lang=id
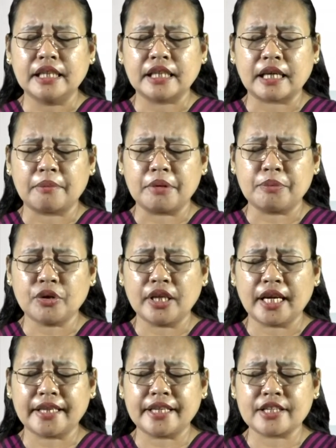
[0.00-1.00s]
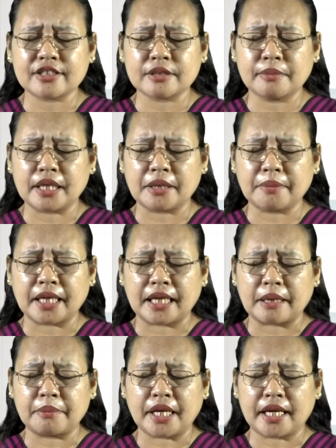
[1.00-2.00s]
Kami boleh ada sebagaimana
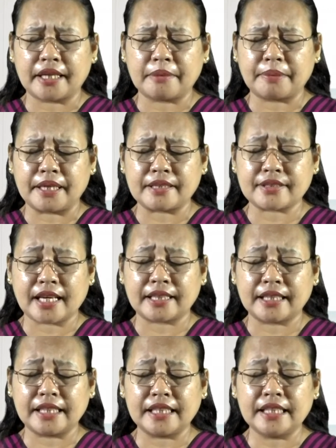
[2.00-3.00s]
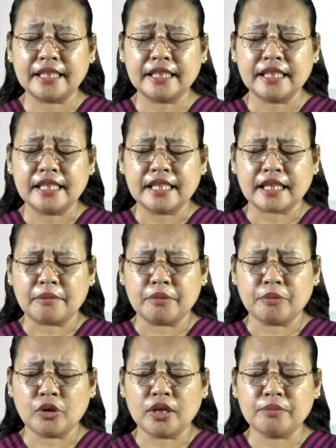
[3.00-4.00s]
kami ada pada saat ini. Kami
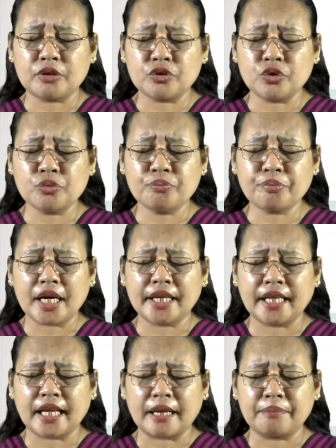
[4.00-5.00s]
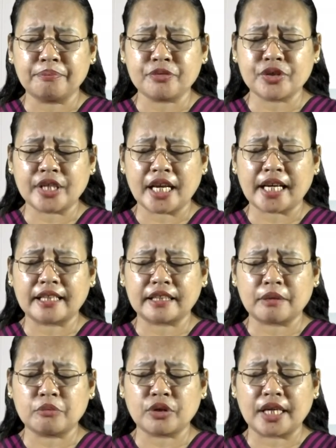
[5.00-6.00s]
boleh berjumpa dalam siaran
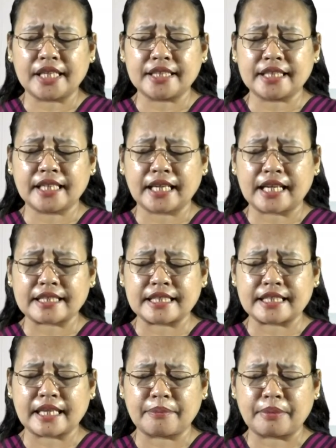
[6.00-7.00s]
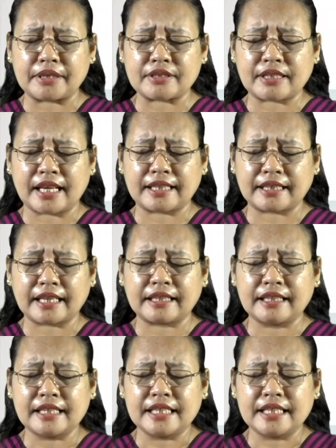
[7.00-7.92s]
Tabura Injil kelas Siapen Selatan.